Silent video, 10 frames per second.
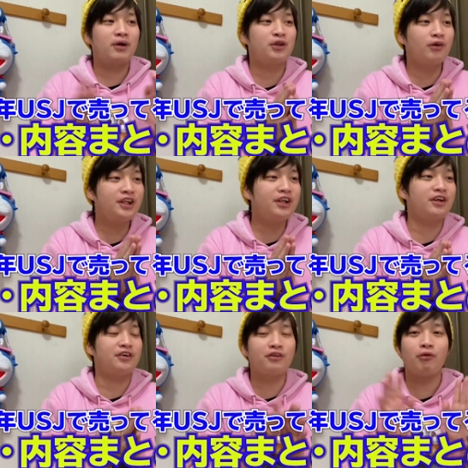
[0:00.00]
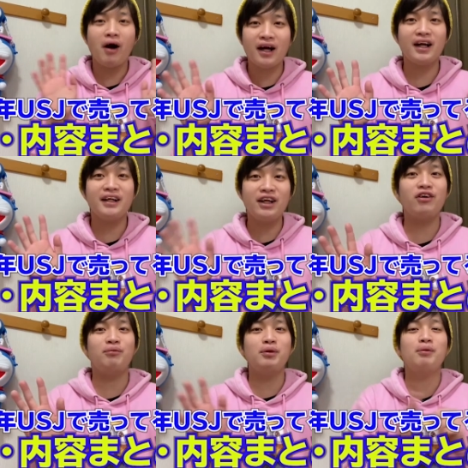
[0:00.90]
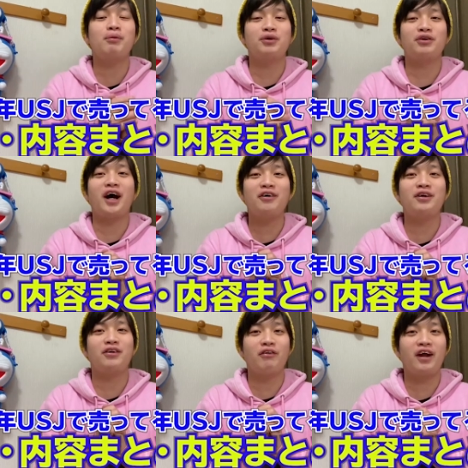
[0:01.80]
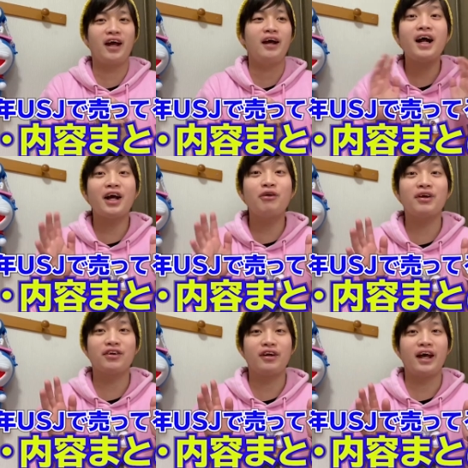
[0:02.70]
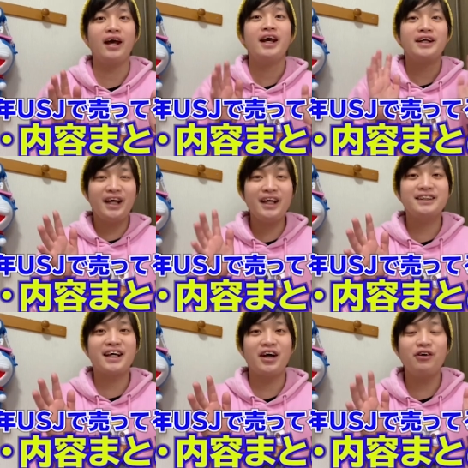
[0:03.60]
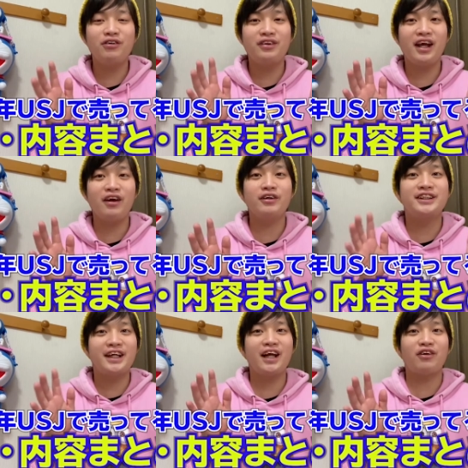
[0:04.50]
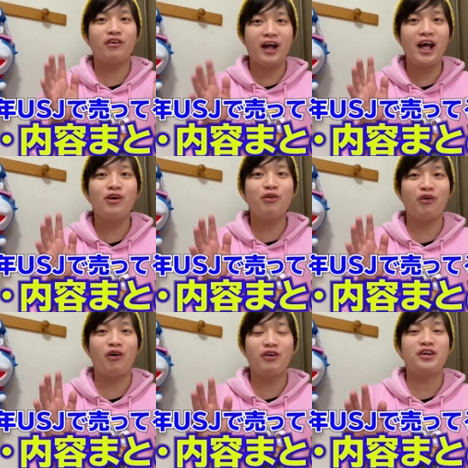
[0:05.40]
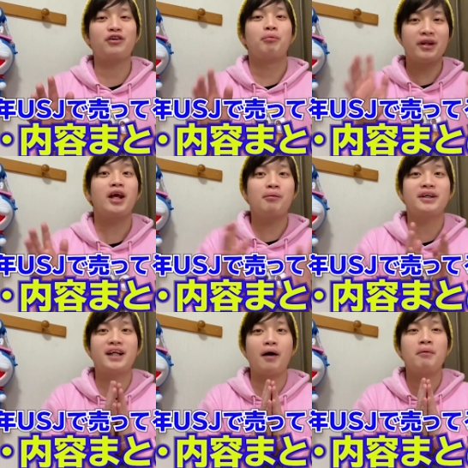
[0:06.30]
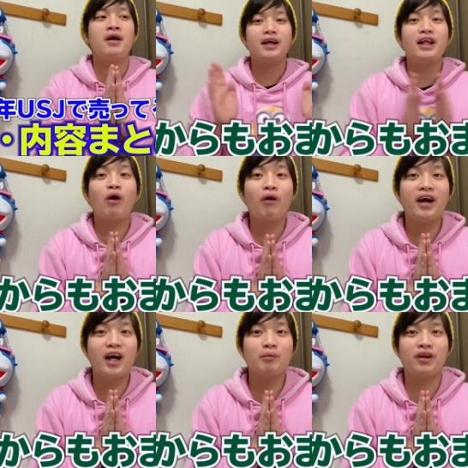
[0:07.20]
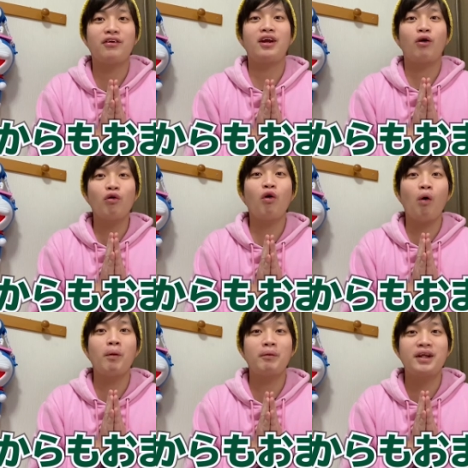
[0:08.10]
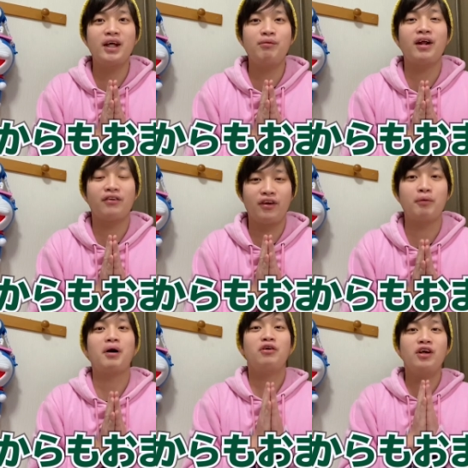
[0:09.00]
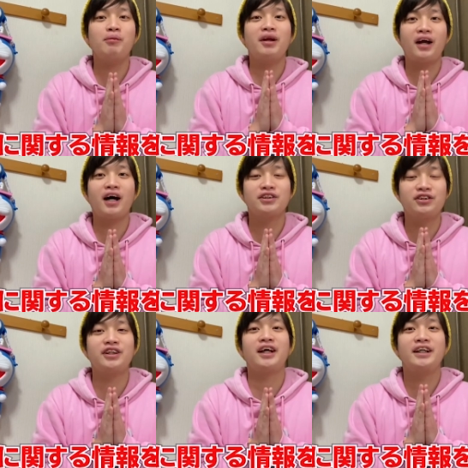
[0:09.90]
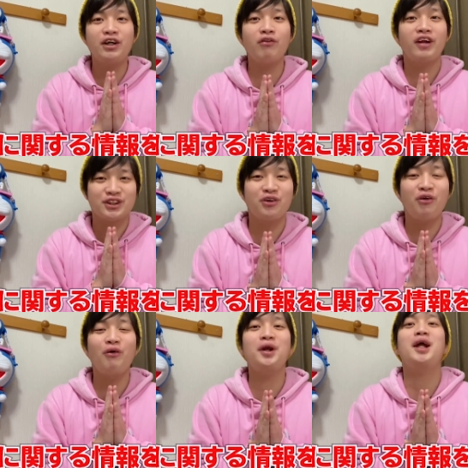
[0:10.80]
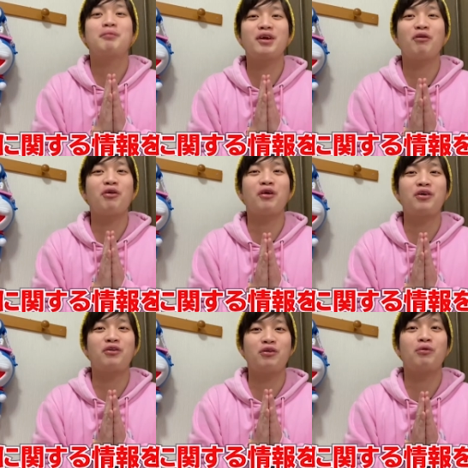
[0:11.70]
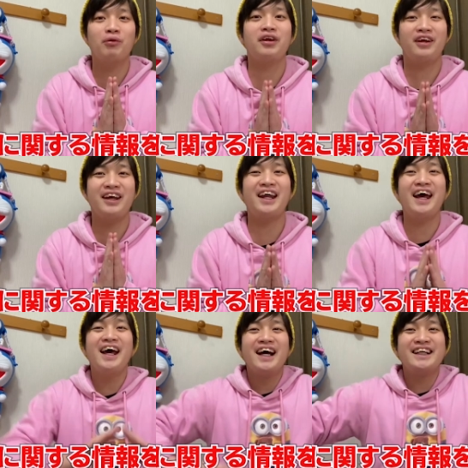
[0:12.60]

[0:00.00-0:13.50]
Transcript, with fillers: 正直でちょっとわかりにくい部分もちょっとあるんですよね。だから今日はですね、現在売っているチケットの内容とかをね、ちょっとまとめました。で、これからもですね、このおまみ TV ではですね、ユニバに関するね、いろんな情報をね、またお届けすると思うんで、ぜひね、